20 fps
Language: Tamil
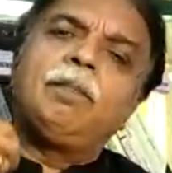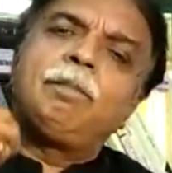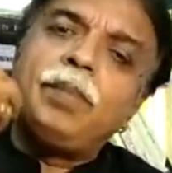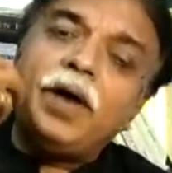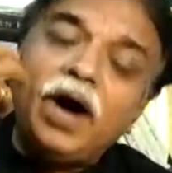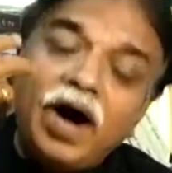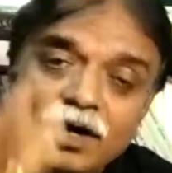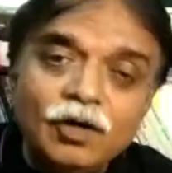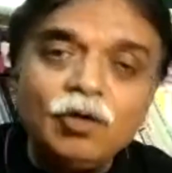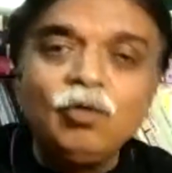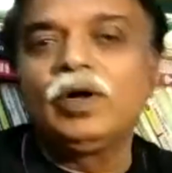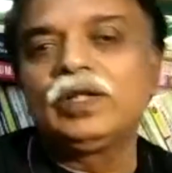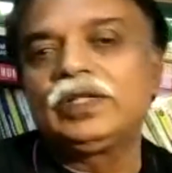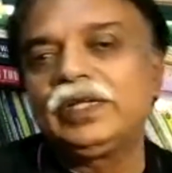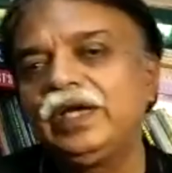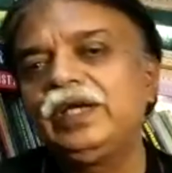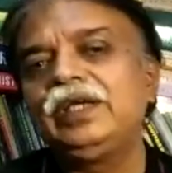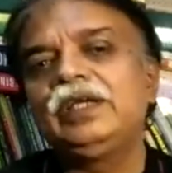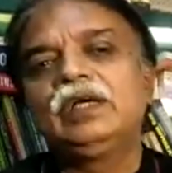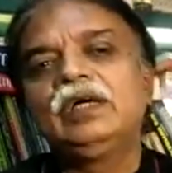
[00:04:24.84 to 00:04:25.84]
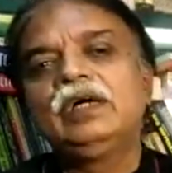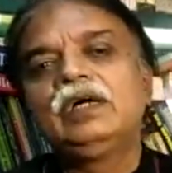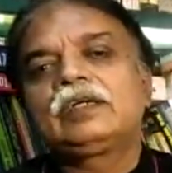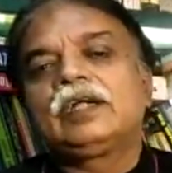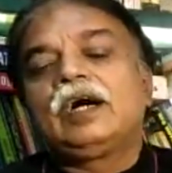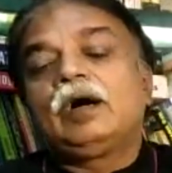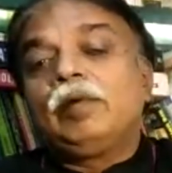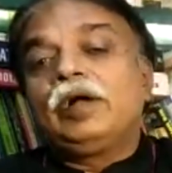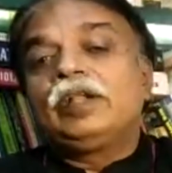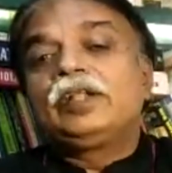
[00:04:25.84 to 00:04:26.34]
பாடுவதை
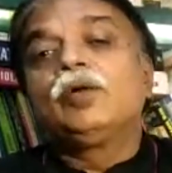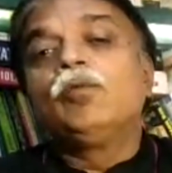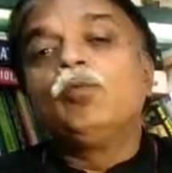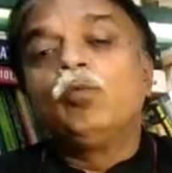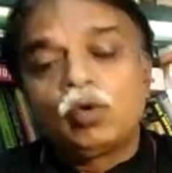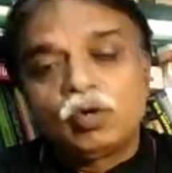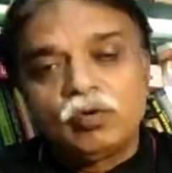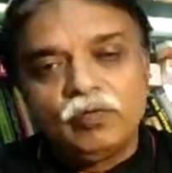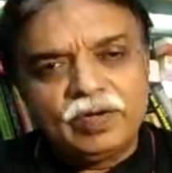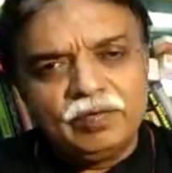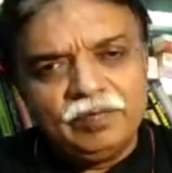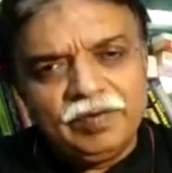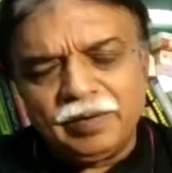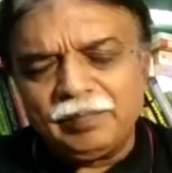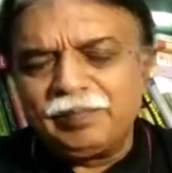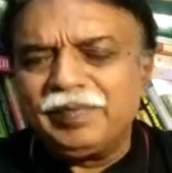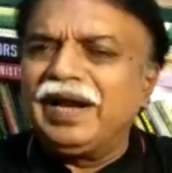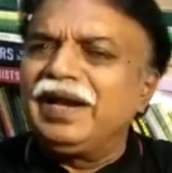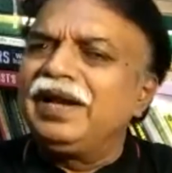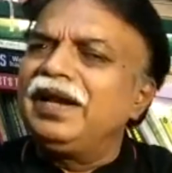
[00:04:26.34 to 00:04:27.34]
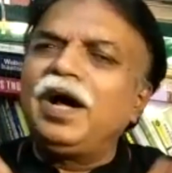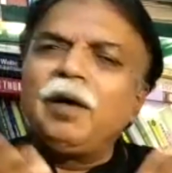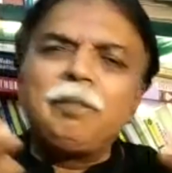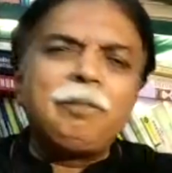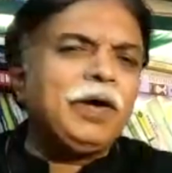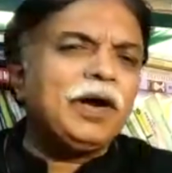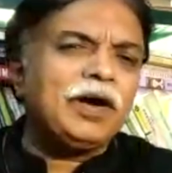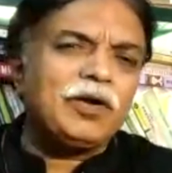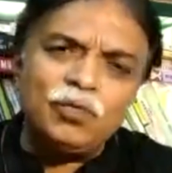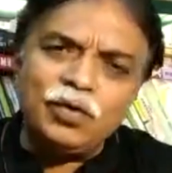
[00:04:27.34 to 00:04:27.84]
நாம் அதிகம் ஊக்குவிக்க வேண்டும் நல்லா
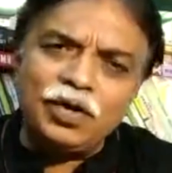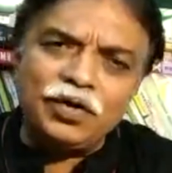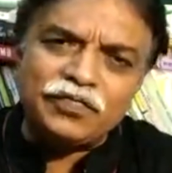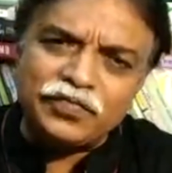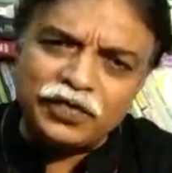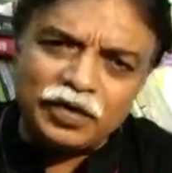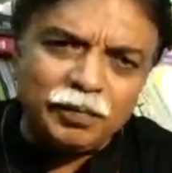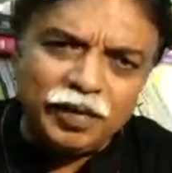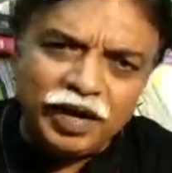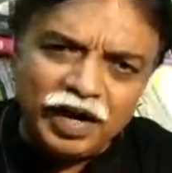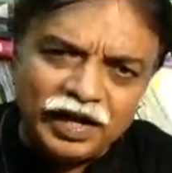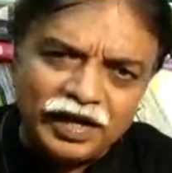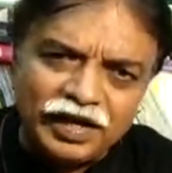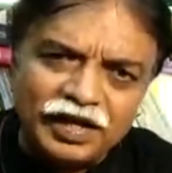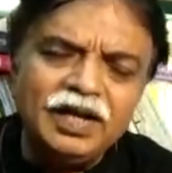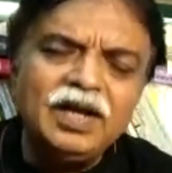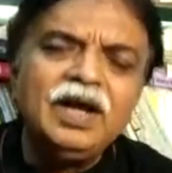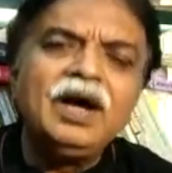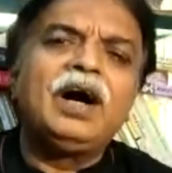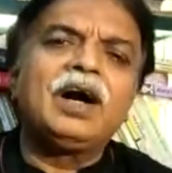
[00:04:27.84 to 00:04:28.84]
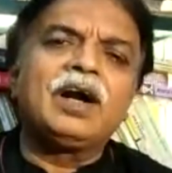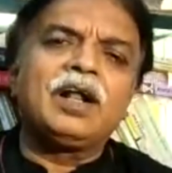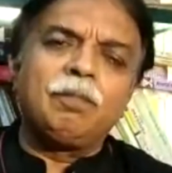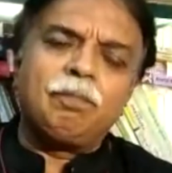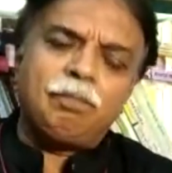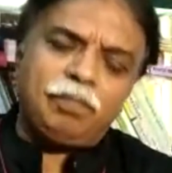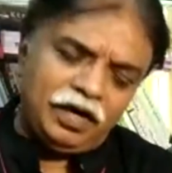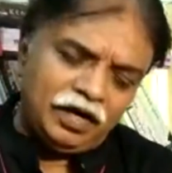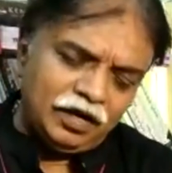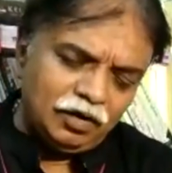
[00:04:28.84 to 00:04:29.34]
பாடணும்னு அவசியம் இல்லை ஆனால்
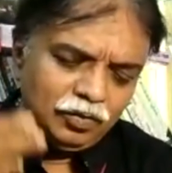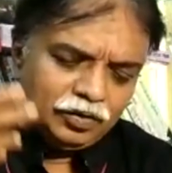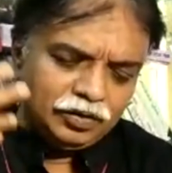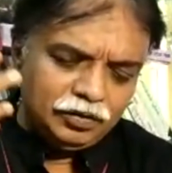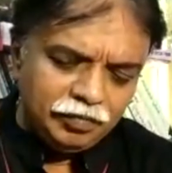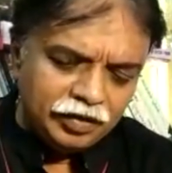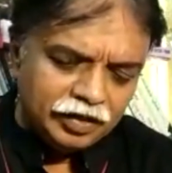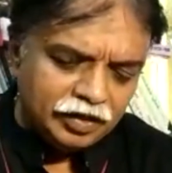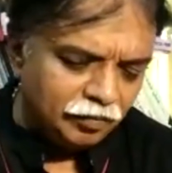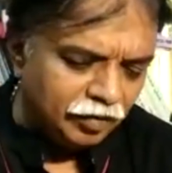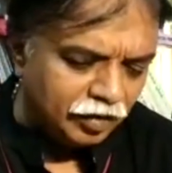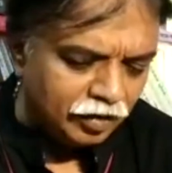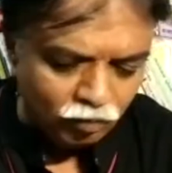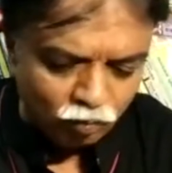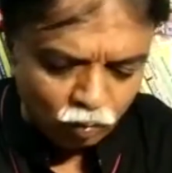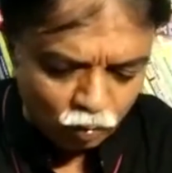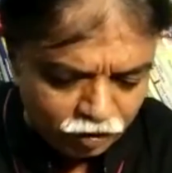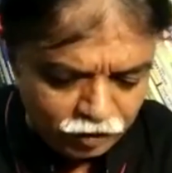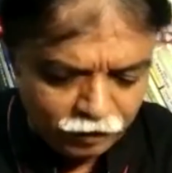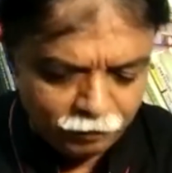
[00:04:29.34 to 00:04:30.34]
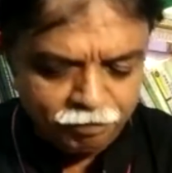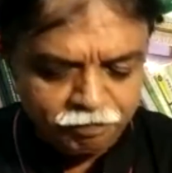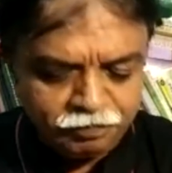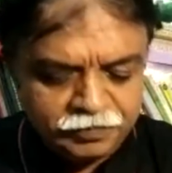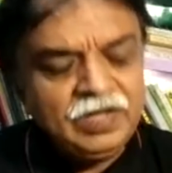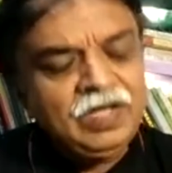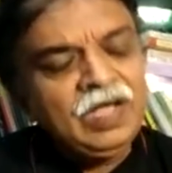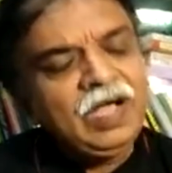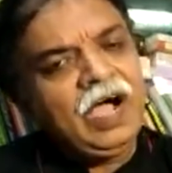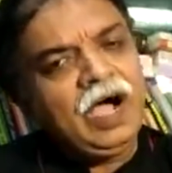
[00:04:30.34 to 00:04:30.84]
பாடுவது மிக மிக முக்கியம்
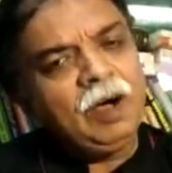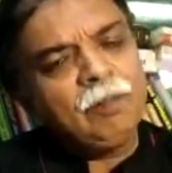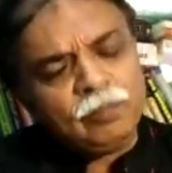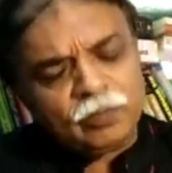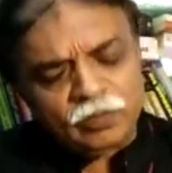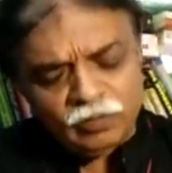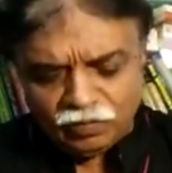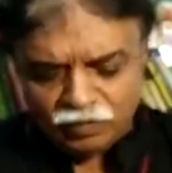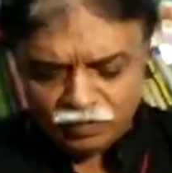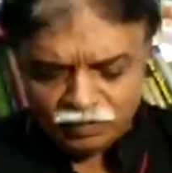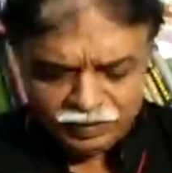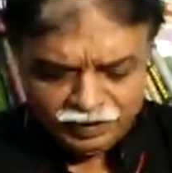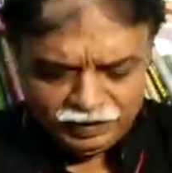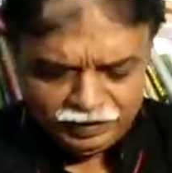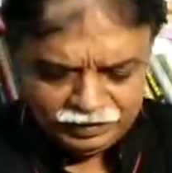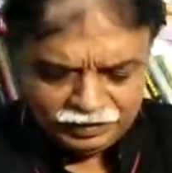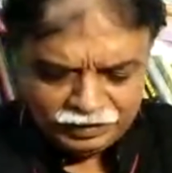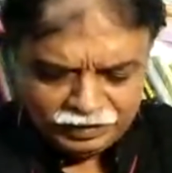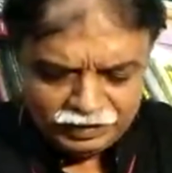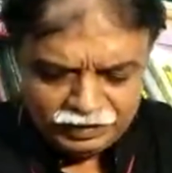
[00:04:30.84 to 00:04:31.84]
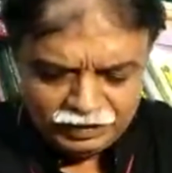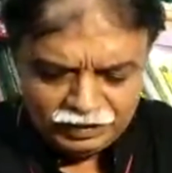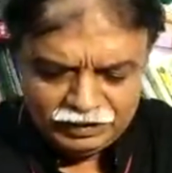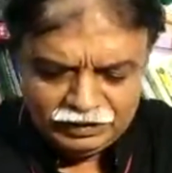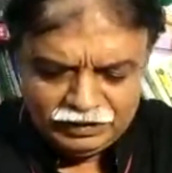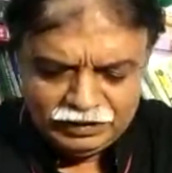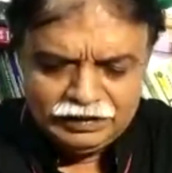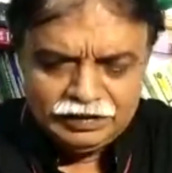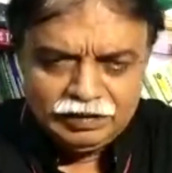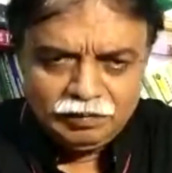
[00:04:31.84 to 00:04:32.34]
அப்புறம் இந்த
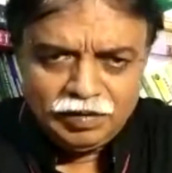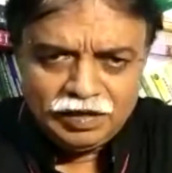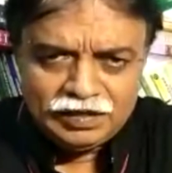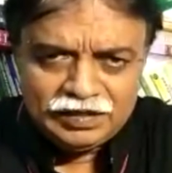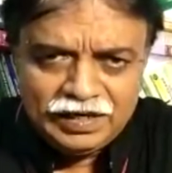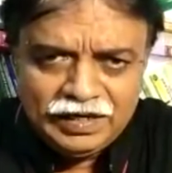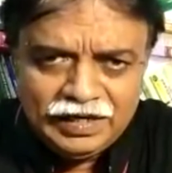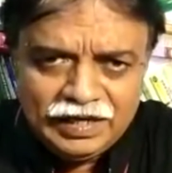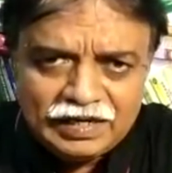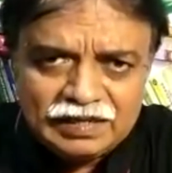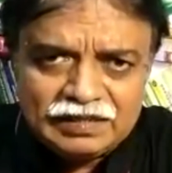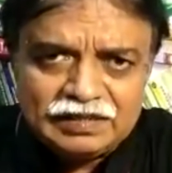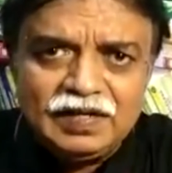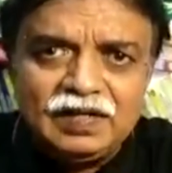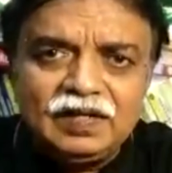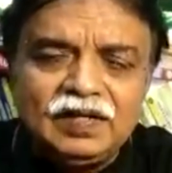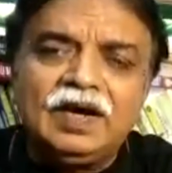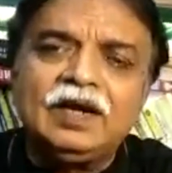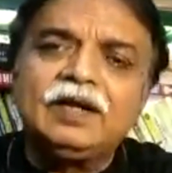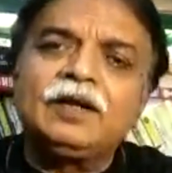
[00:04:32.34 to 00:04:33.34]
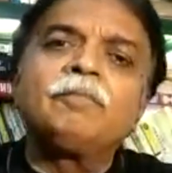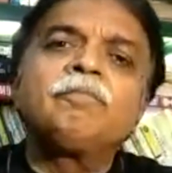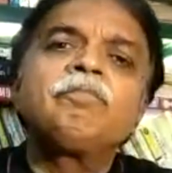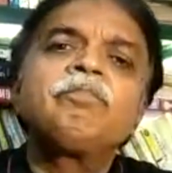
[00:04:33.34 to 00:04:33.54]
இந்த மாதிரி நேரத்தில் தான்